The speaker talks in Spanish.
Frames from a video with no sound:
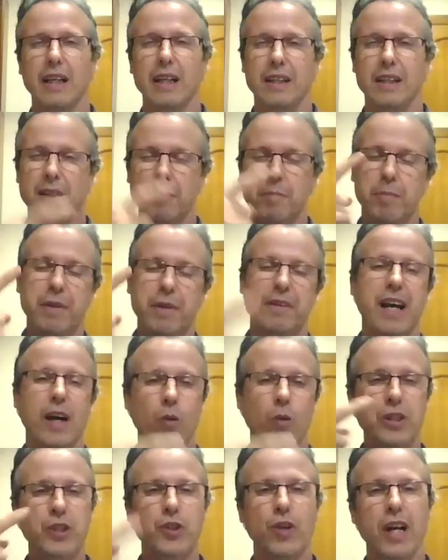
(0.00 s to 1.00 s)
Y empecé a
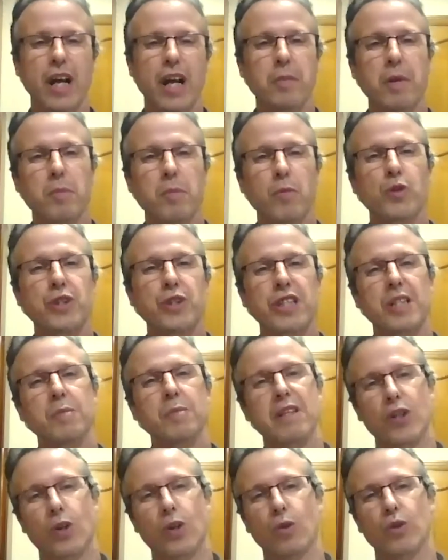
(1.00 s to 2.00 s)
cuestionarme
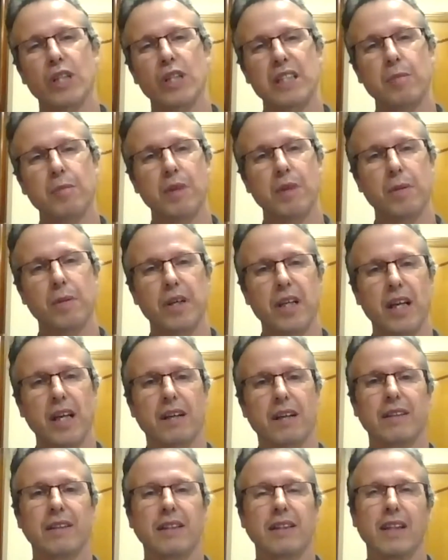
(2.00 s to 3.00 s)
muchísimas cosas en mi
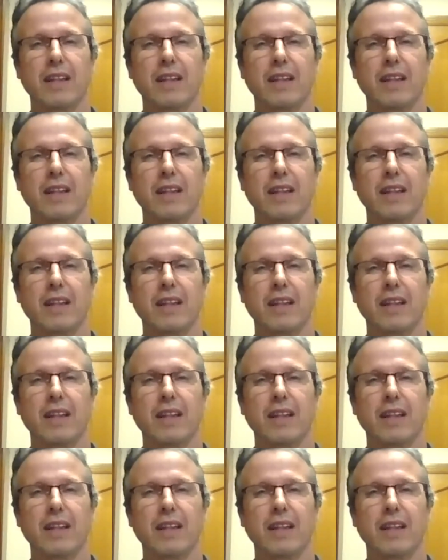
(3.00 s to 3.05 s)
vida.